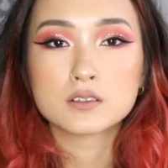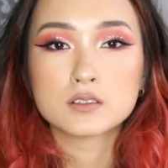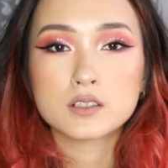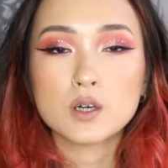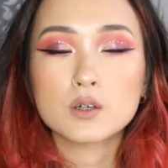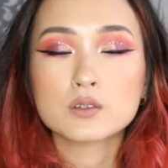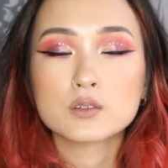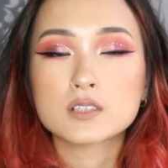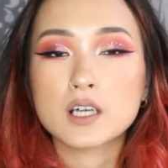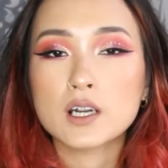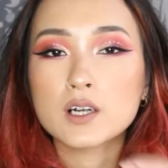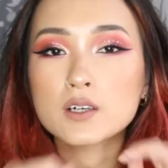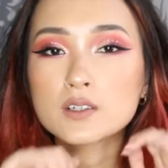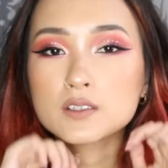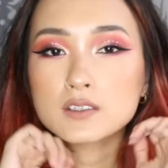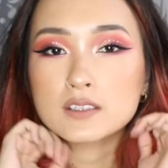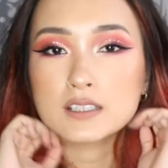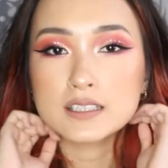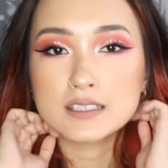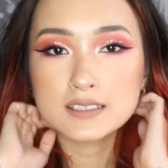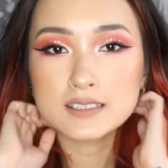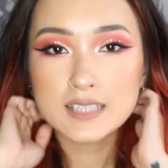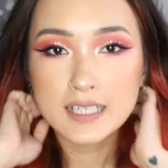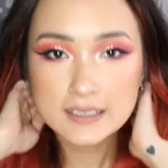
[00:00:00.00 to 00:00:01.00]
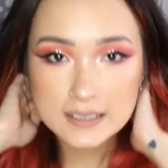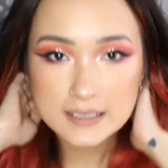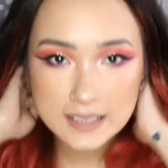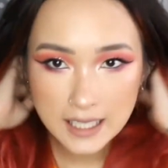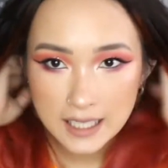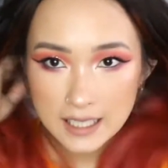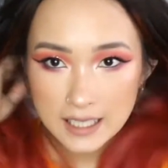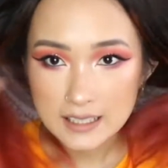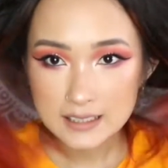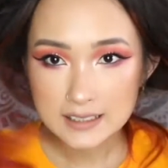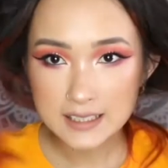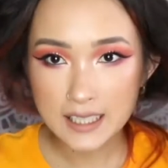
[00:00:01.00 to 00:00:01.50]
哦，然后跟大
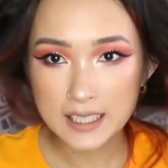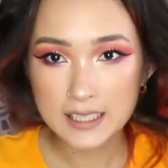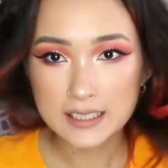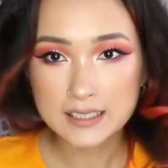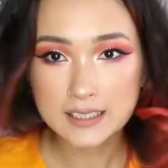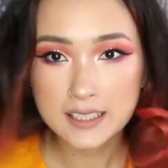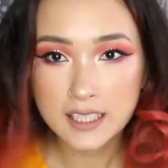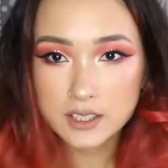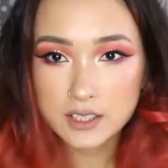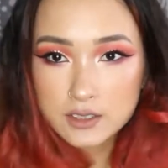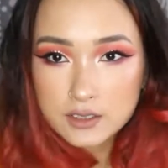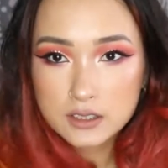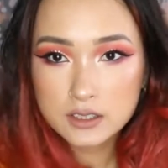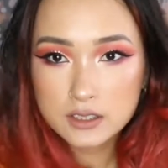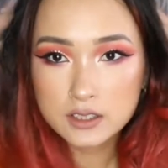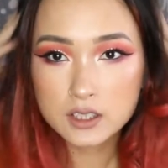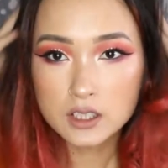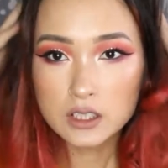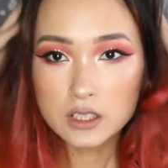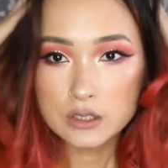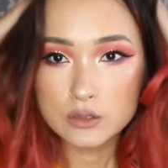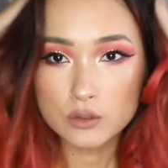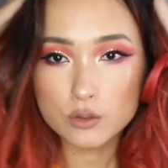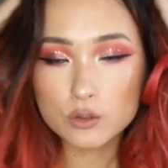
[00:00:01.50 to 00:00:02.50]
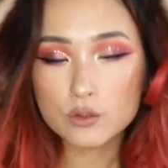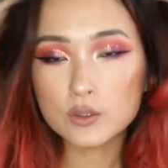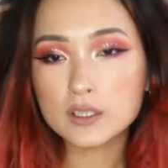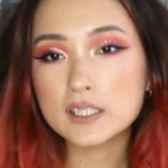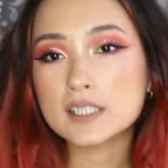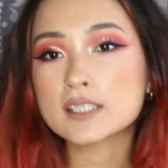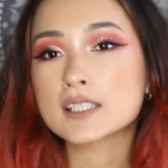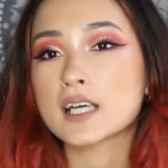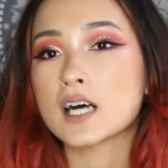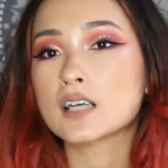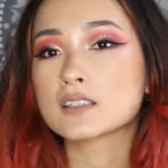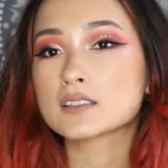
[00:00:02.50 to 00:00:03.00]
家讲一下，就是如果
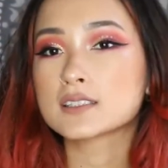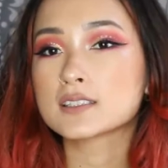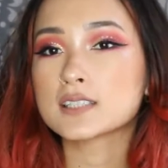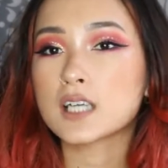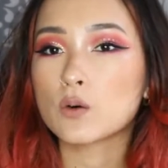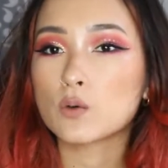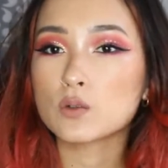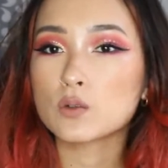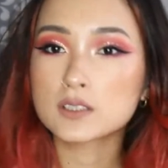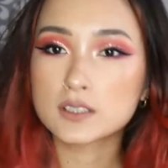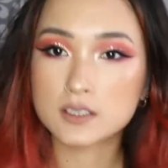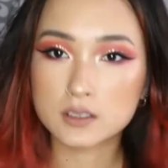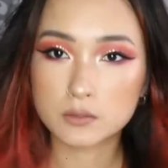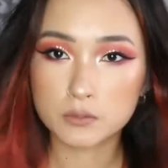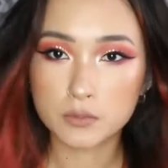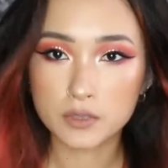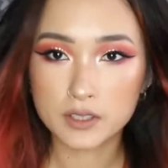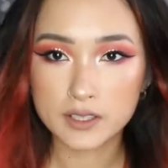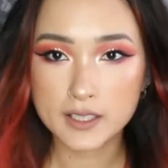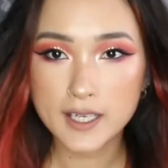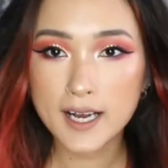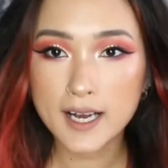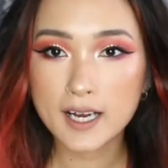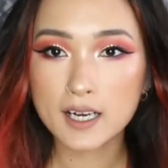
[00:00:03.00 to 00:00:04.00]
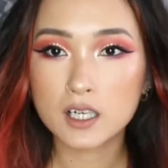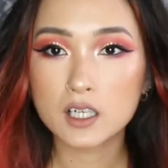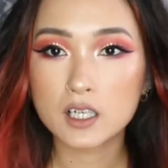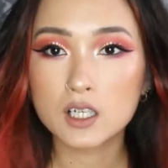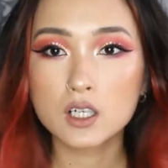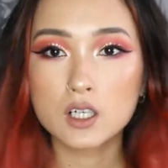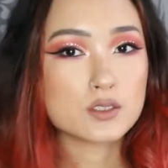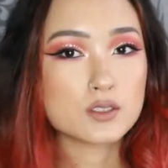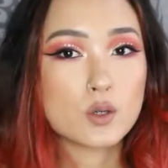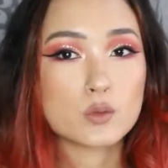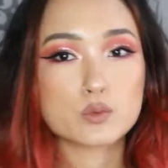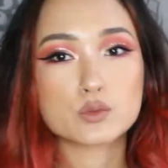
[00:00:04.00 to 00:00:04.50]
你想要知道我怎么样
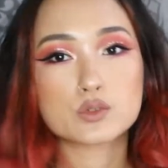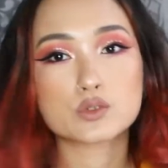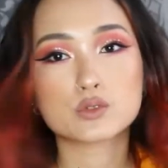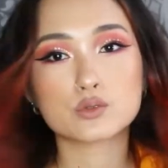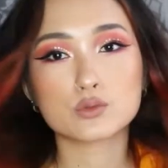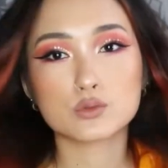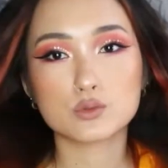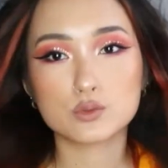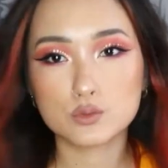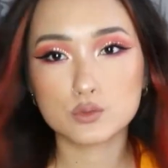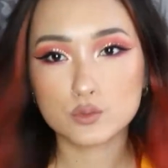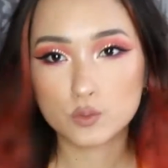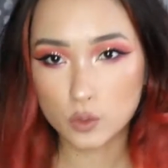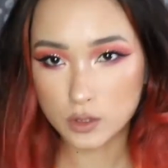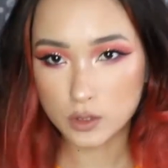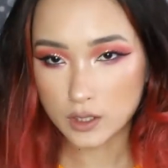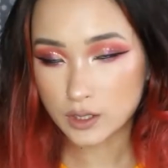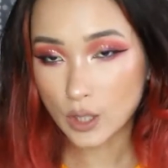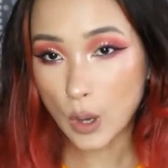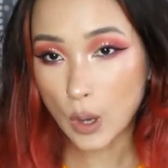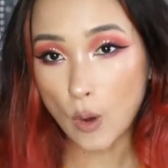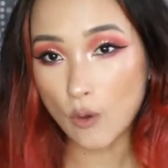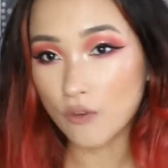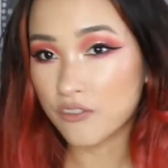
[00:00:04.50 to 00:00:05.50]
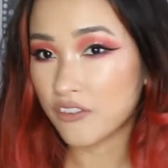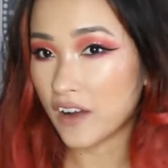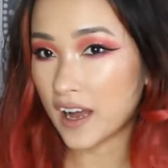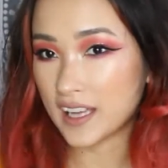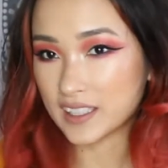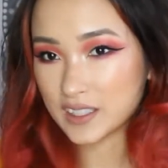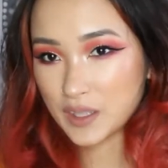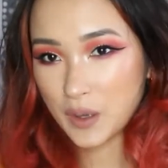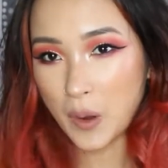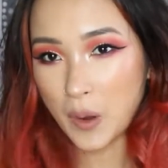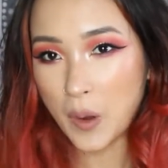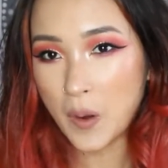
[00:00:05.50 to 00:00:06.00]
弄出我的头发
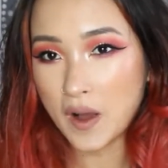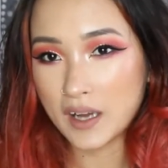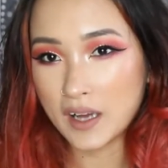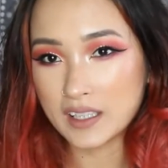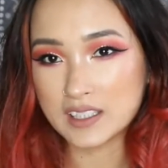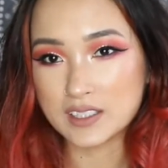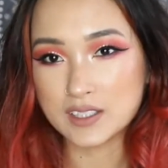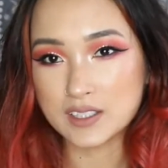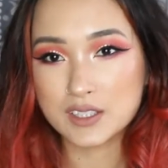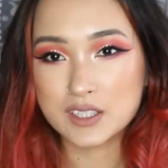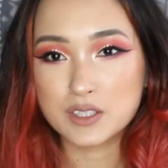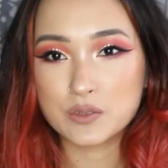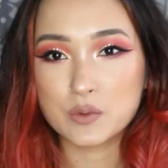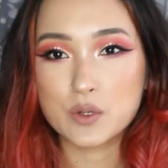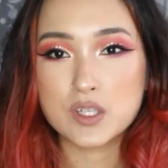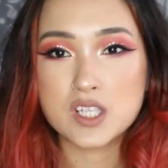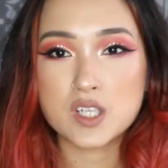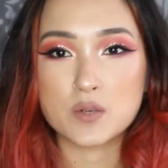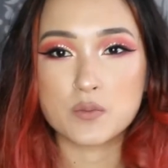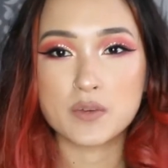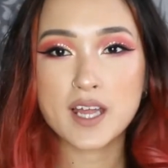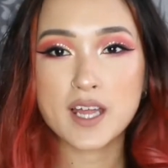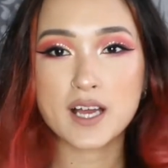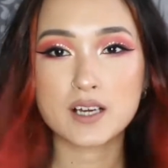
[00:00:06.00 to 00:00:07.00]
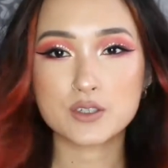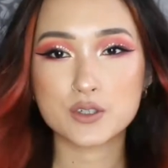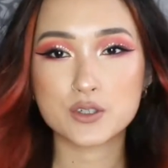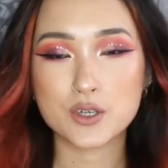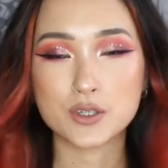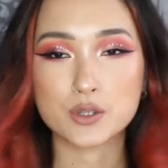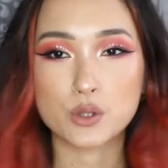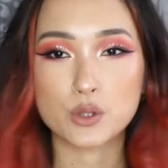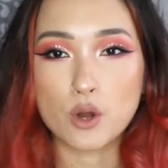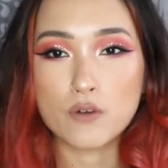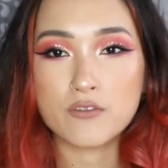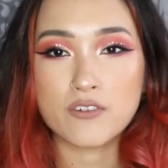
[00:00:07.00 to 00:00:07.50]
的话呢，就是我怎么样
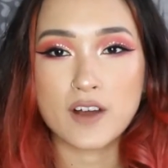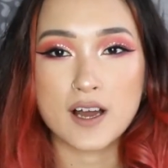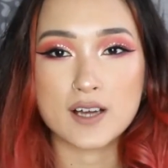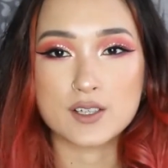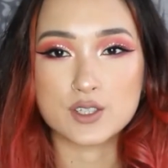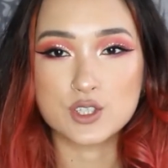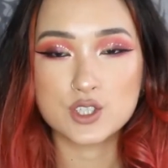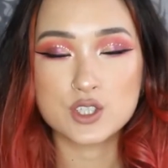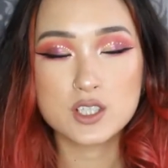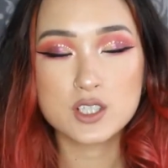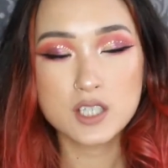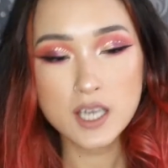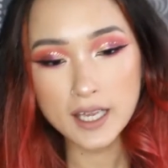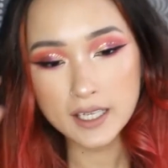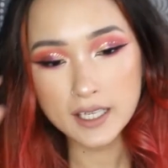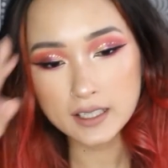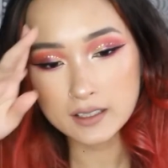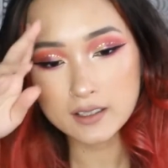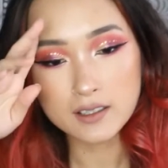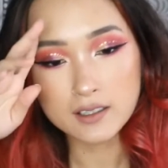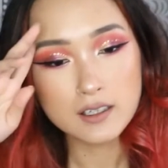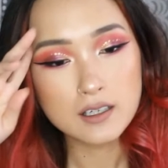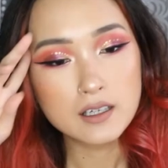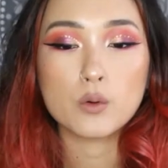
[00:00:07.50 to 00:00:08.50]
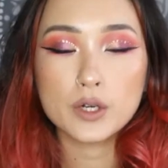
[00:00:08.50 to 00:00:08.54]
卷头发之类的，